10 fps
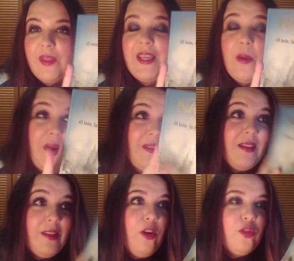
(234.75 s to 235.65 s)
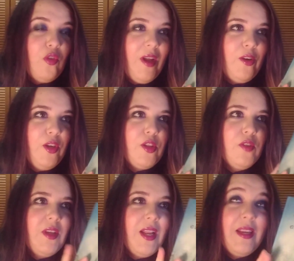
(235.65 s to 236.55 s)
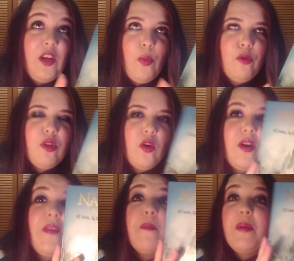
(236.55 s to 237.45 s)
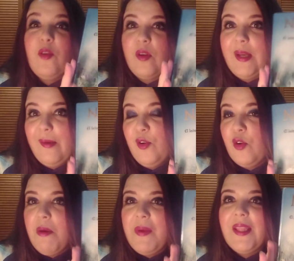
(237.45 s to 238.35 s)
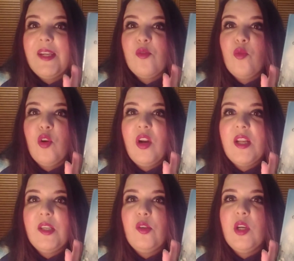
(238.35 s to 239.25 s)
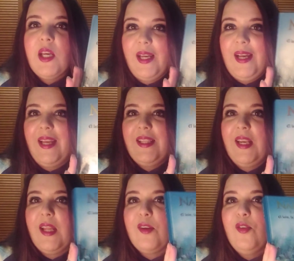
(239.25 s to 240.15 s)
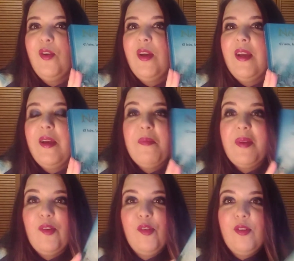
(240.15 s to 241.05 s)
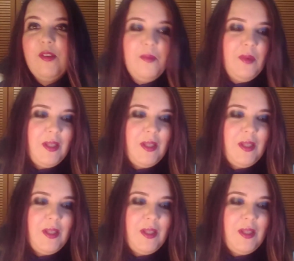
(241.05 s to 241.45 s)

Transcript: Y es verdad, tengo toda la colección de Narnia y no me gustaron nada, pero es que bueno, me parece que son unos clásicos que hay que tener, ¿no? Pero